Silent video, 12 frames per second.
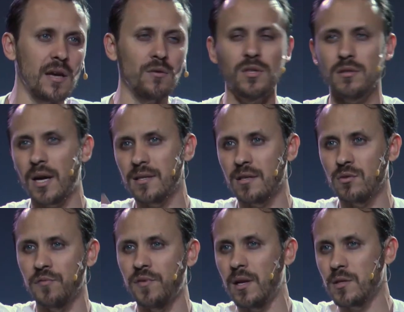de trás das
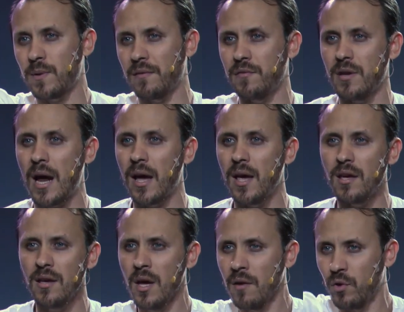ovelhas para virar rei,
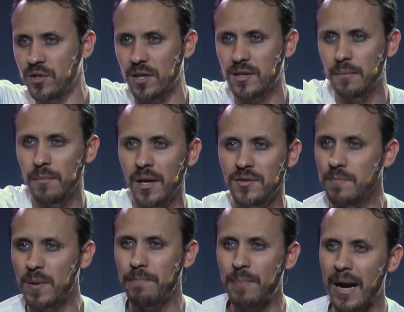você também se
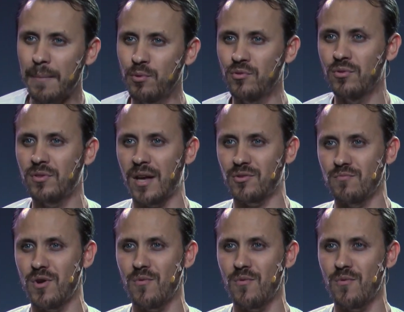prepara para o sucesso, meu